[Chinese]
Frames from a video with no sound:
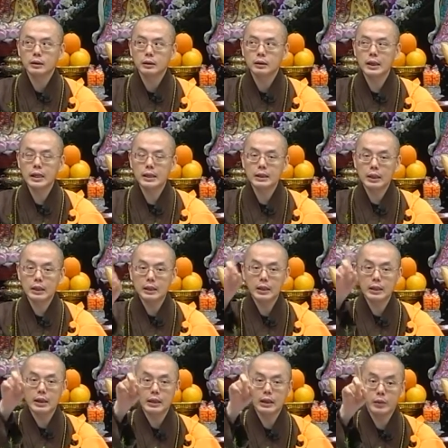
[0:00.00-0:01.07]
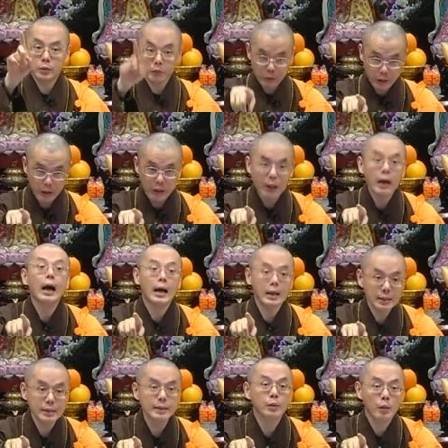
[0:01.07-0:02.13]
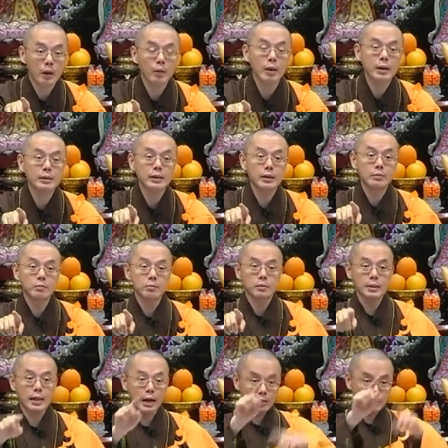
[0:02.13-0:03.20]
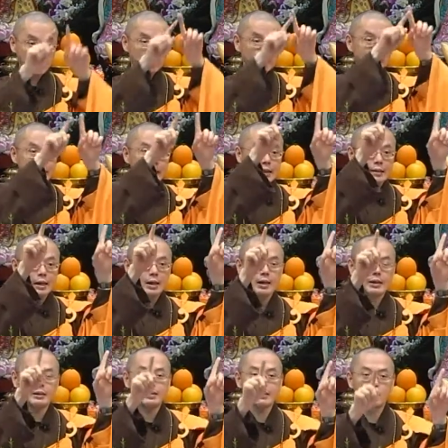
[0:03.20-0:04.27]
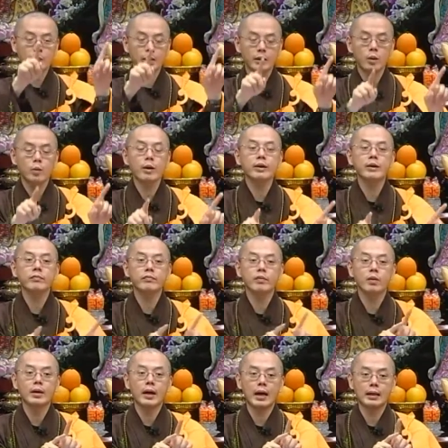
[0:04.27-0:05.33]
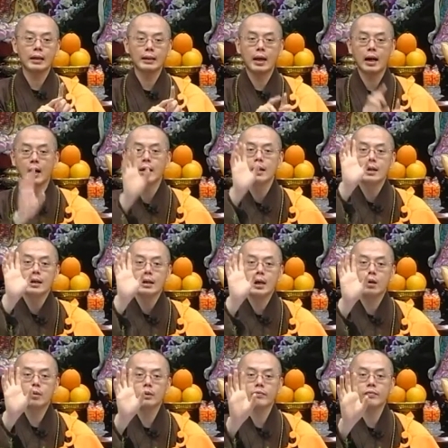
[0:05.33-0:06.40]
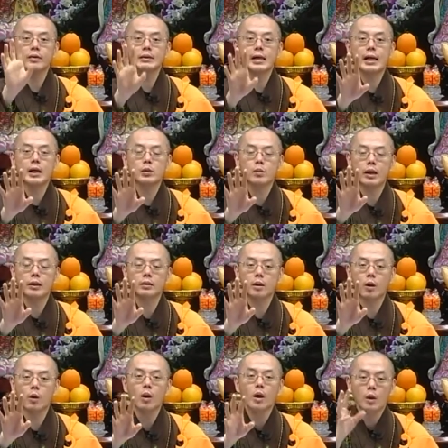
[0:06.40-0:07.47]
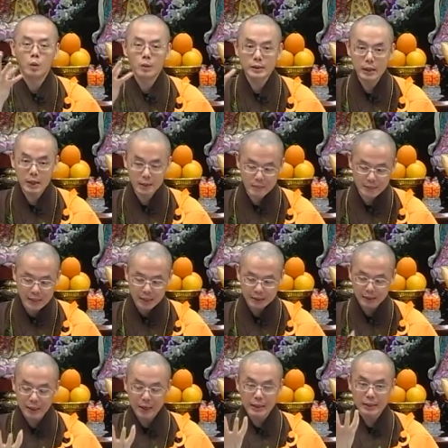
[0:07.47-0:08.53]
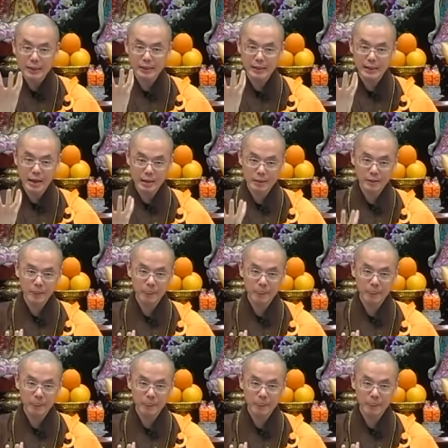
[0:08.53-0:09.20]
弟弟的那个女儿很喜欢观世音菩萨，所以我就带一张很喜欢的观音佛卡给他，然后呢放在他床头。我教他们家点一个香，